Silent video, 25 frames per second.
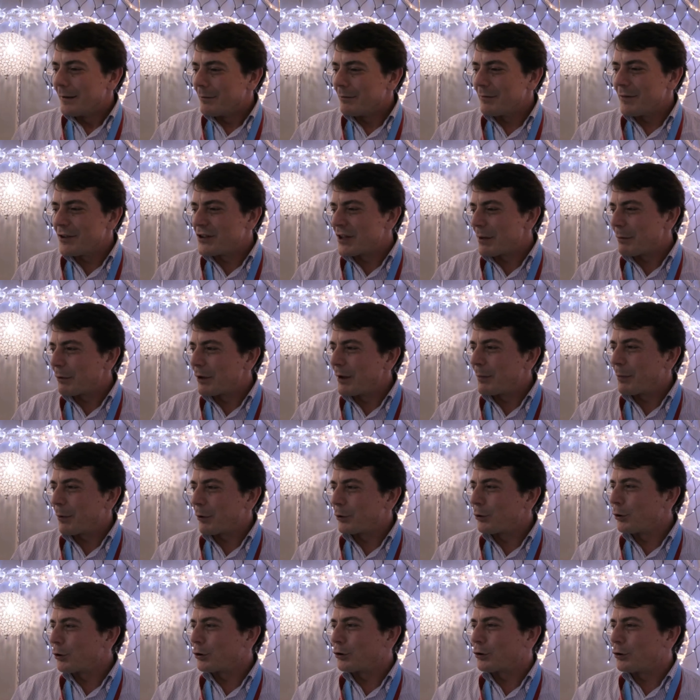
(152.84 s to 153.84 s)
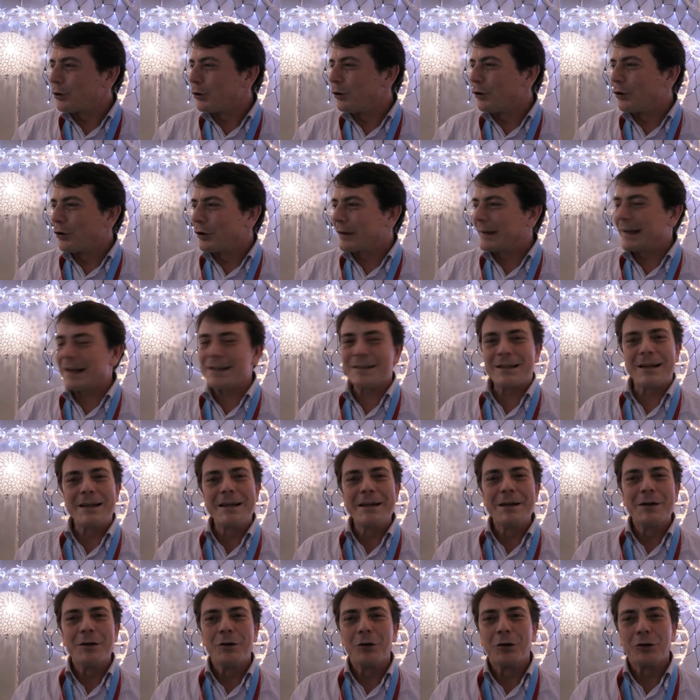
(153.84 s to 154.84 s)
diciamo, del prodotto
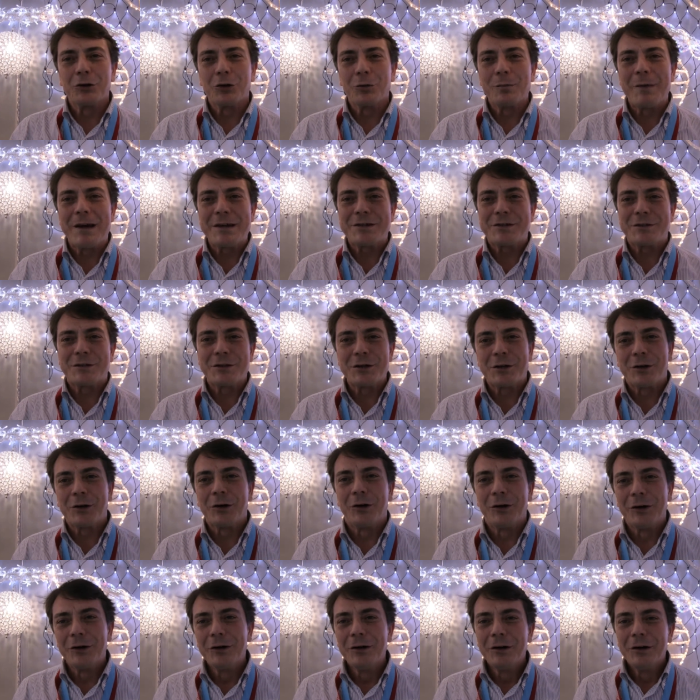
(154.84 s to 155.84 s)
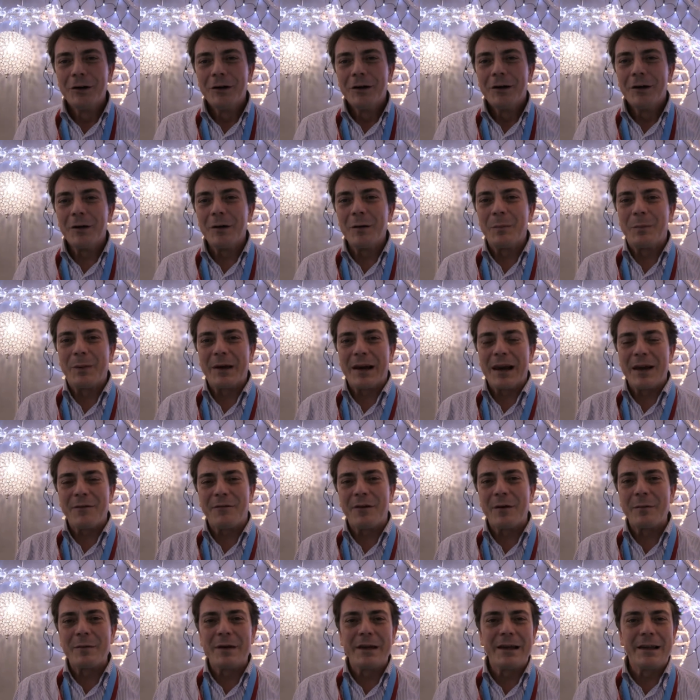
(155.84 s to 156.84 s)
casalingo, domestico eh, per la
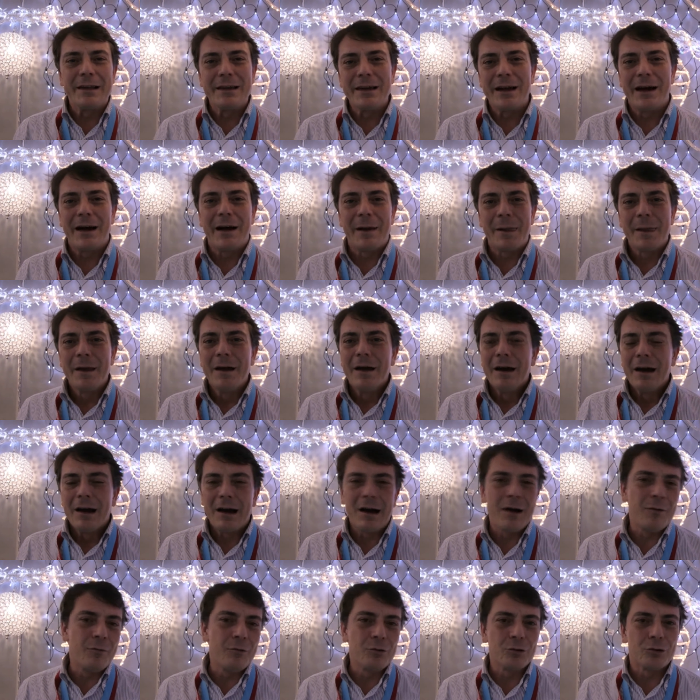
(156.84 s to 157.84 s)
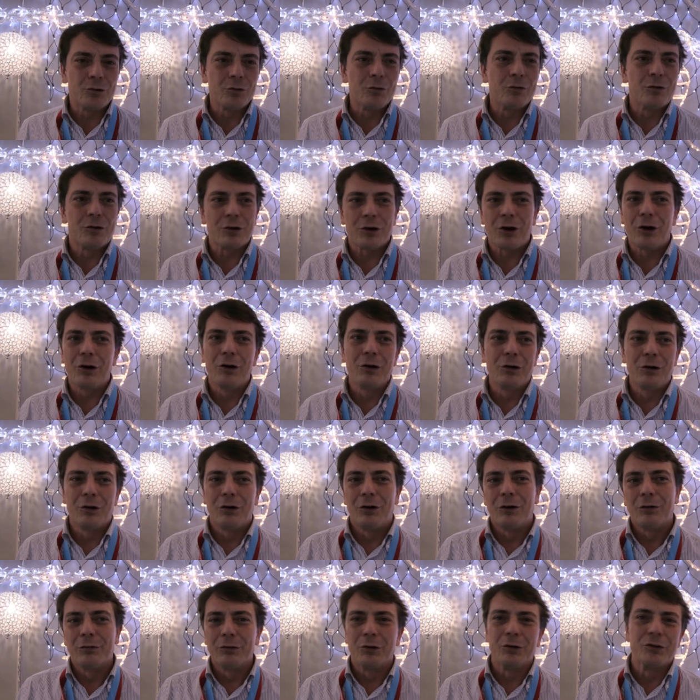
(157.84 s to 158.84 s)
famiglia ha avuto un
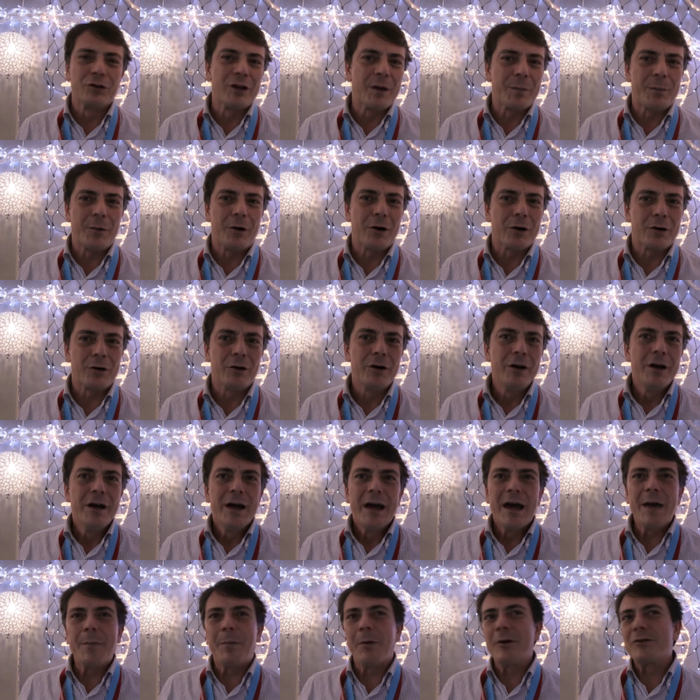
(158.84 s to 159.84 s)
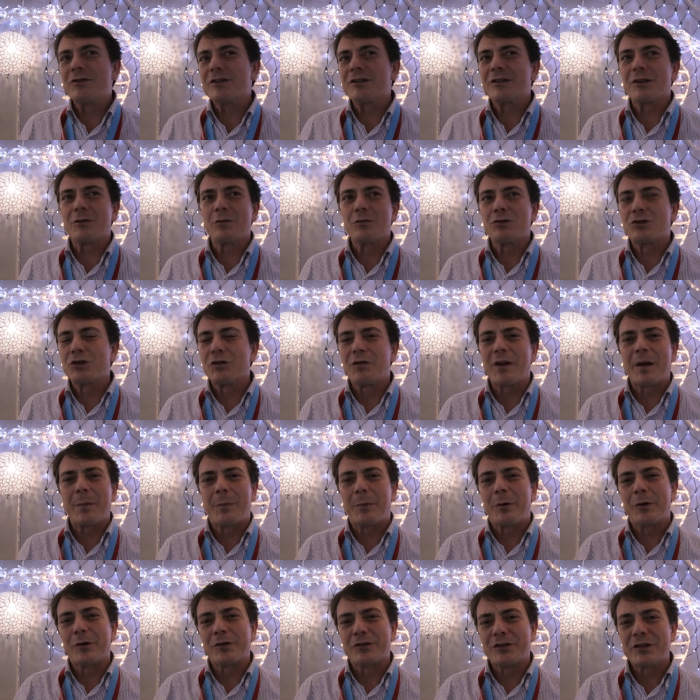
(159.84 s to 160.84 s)
crollo non da poco e poi c'è stato un
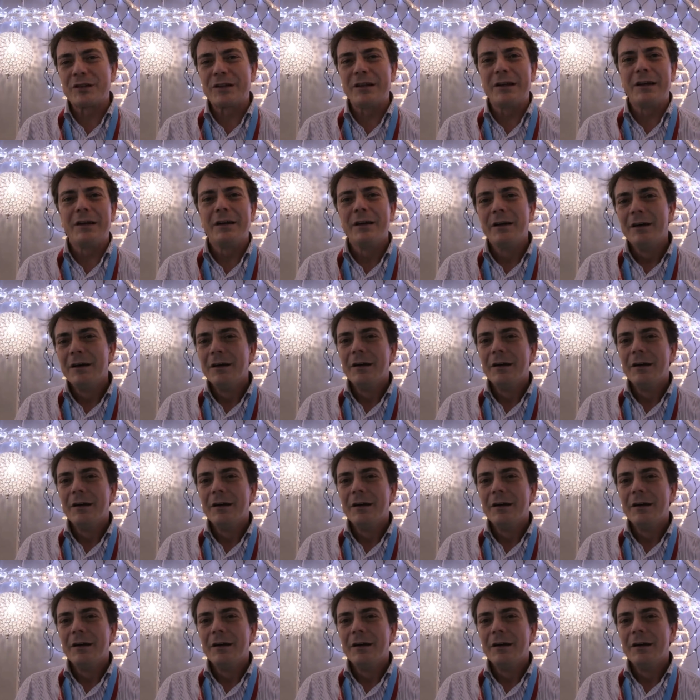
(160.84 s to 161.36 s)
sovrapporsi di